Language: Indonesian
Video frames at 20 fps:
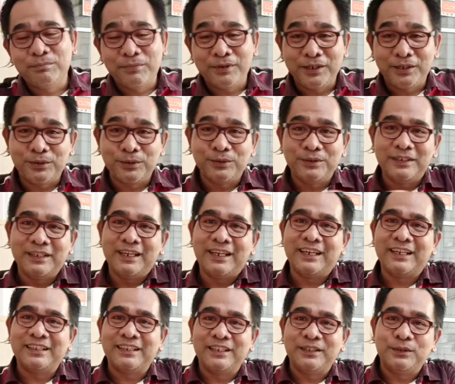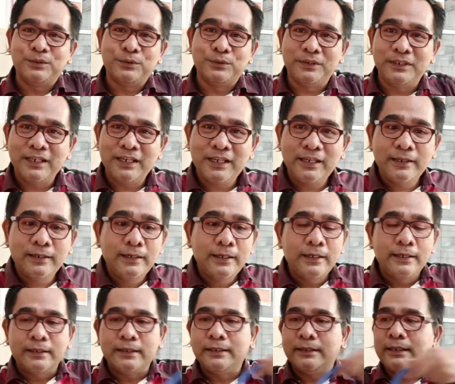yang berikutnya. Nah, tentunya
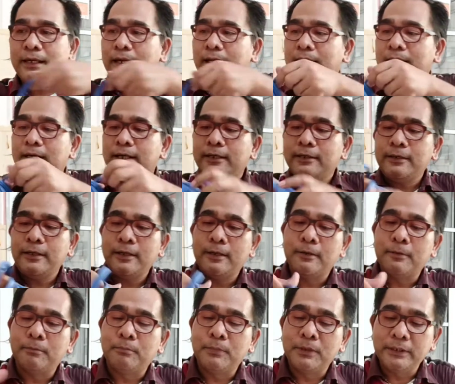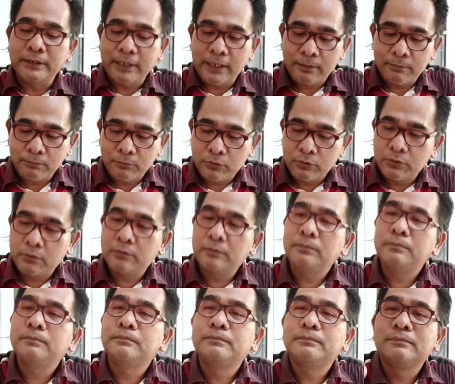kita akan
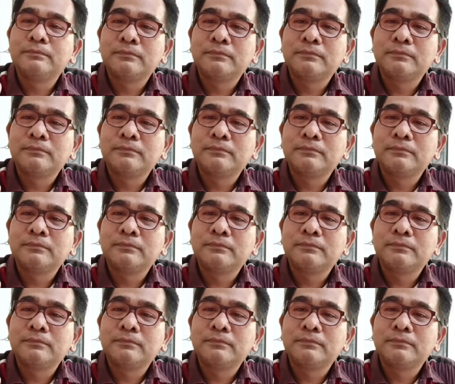menyambung